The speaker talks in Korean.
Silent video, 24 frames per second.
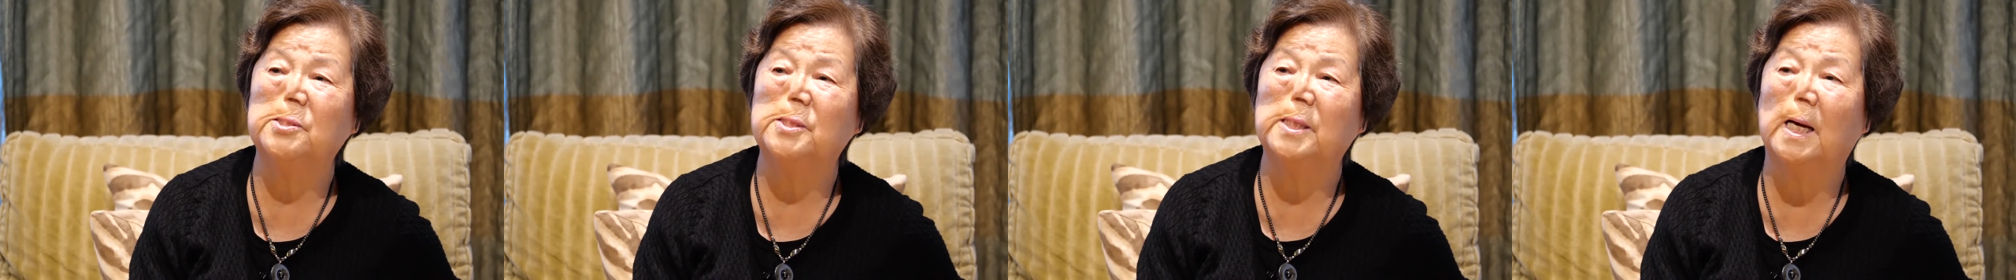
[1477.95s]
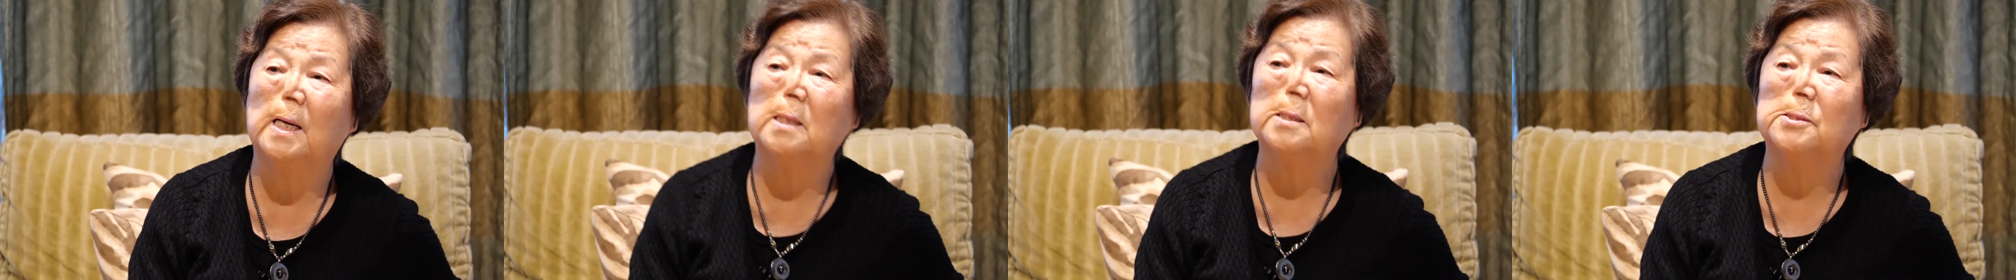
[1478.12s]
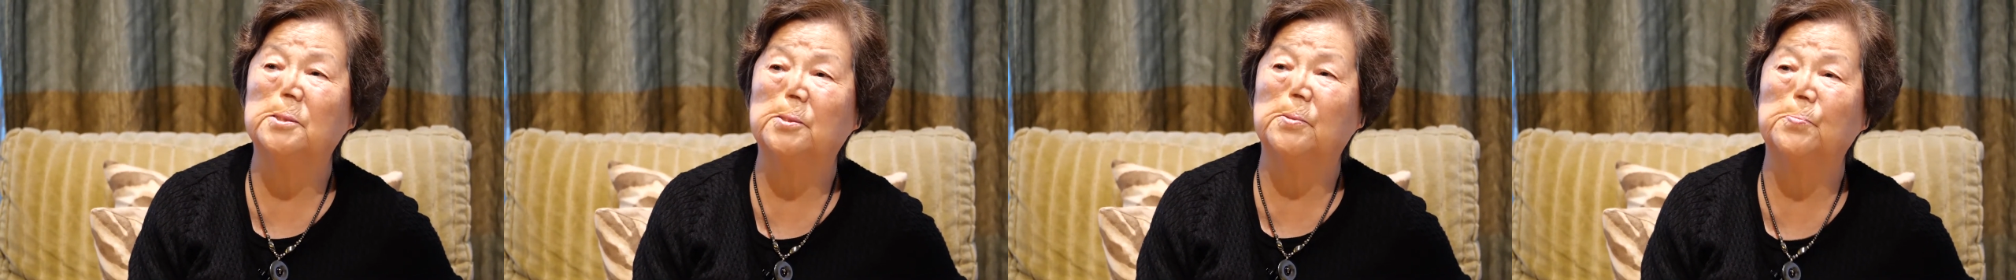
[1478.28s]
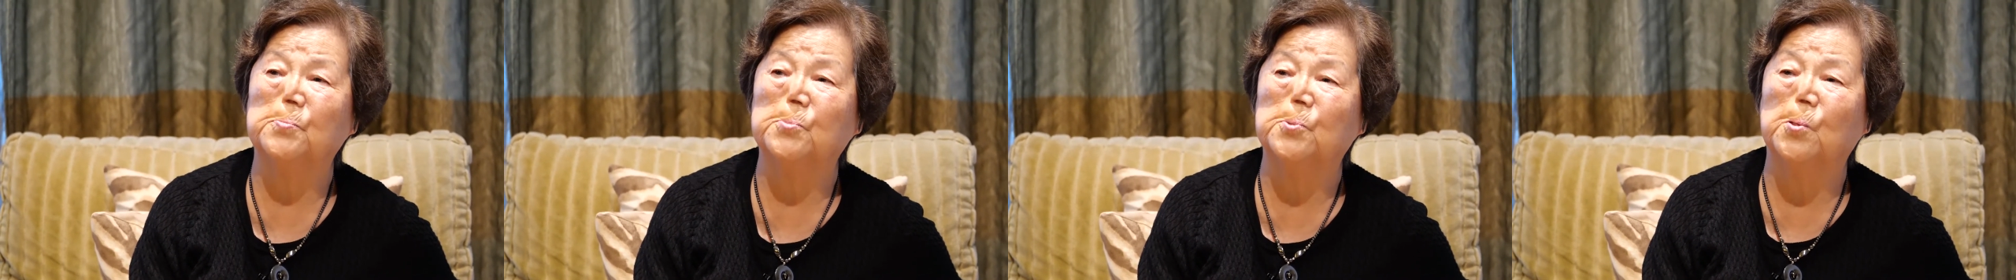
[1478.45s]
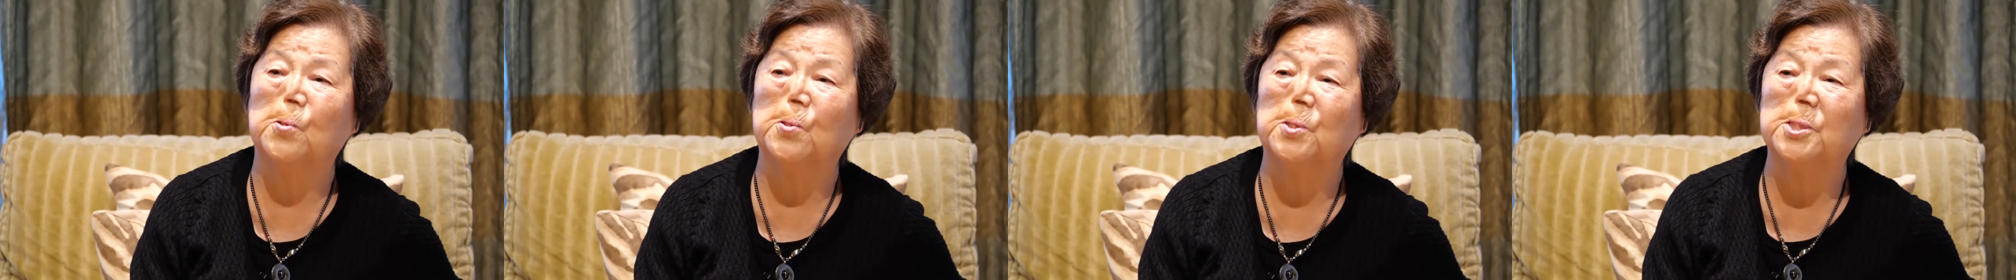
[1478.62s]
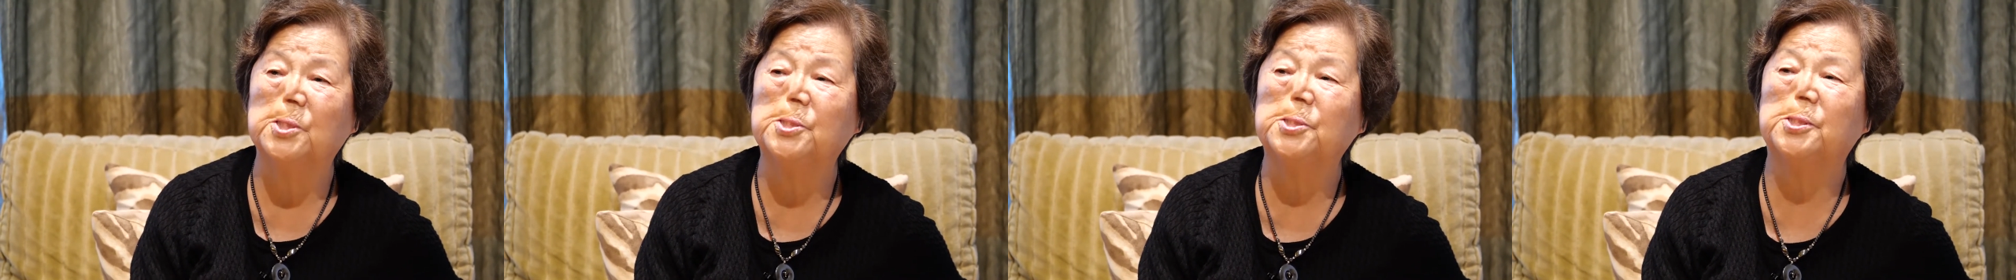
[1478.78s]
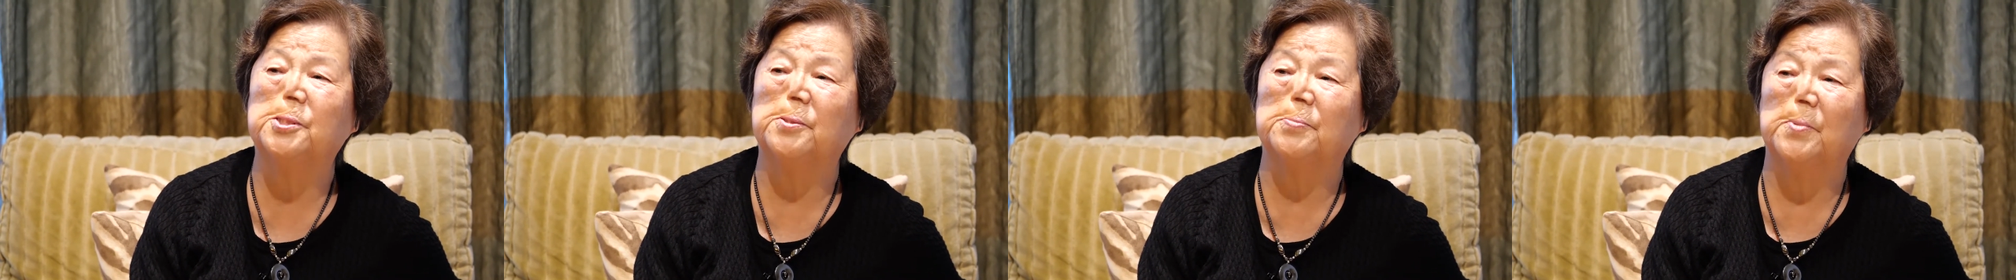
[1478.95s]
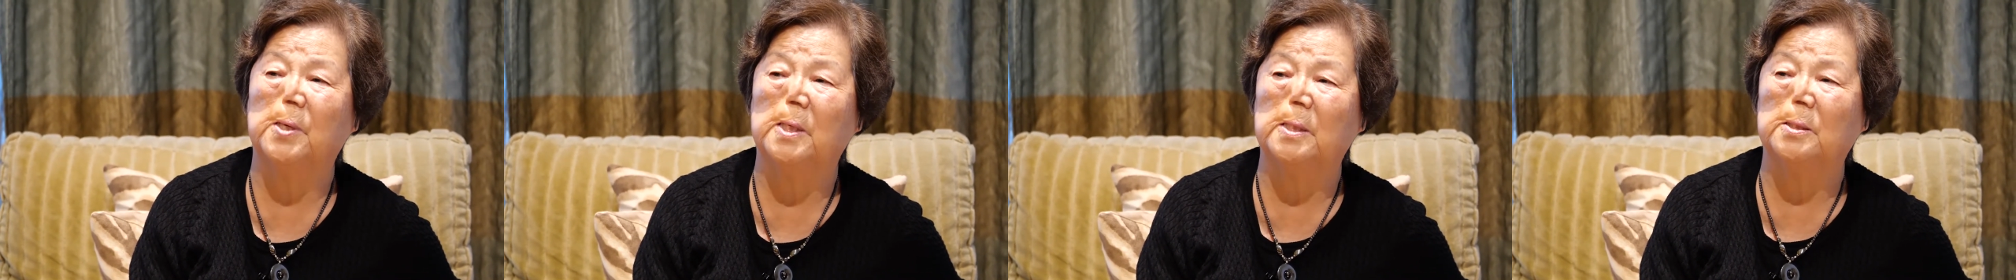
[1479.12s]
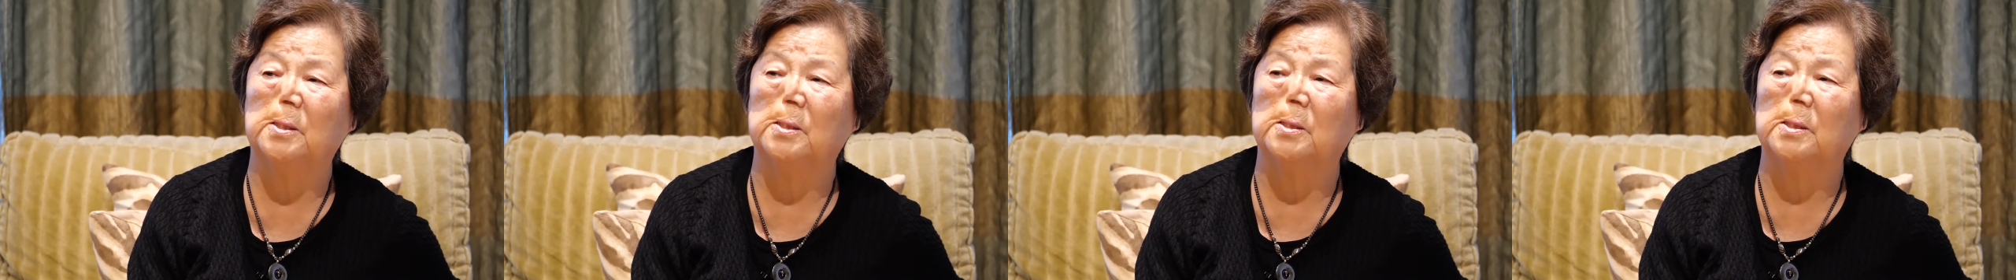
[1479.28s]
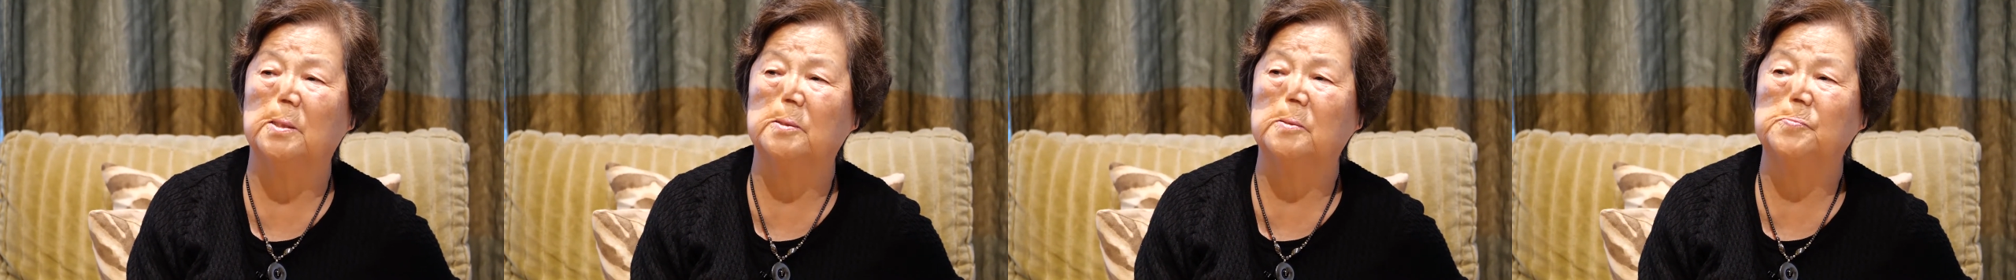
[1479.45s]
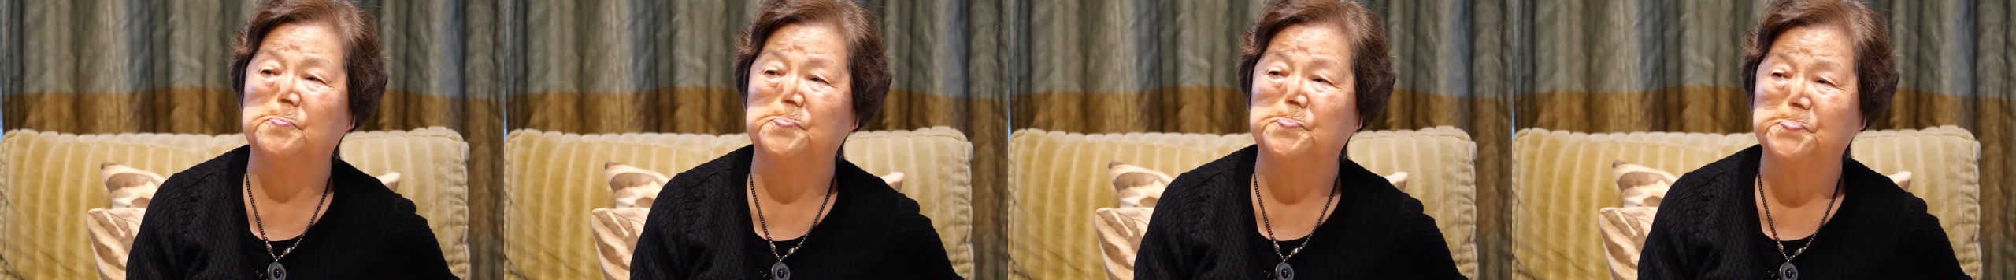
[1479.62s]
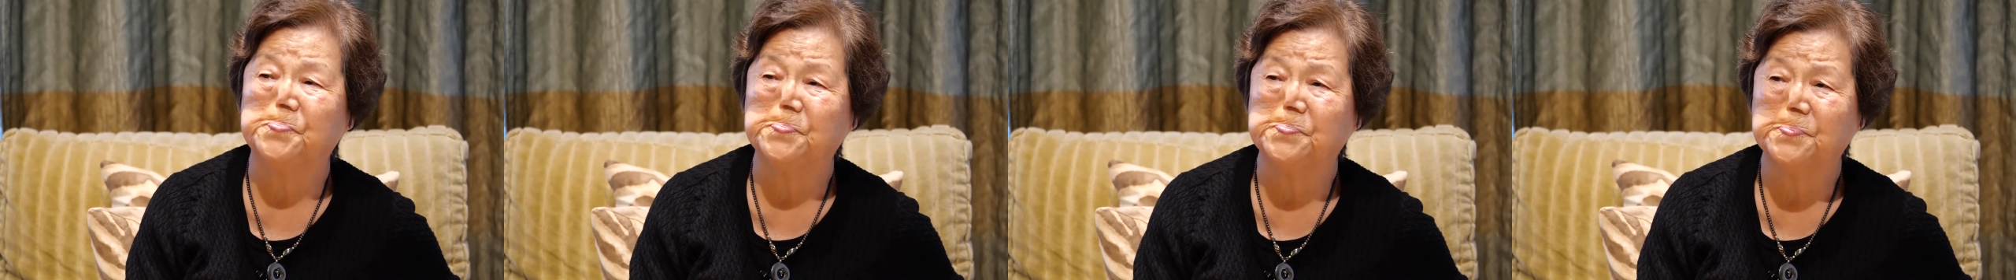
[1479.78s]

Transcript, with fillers: 장점도 있지만은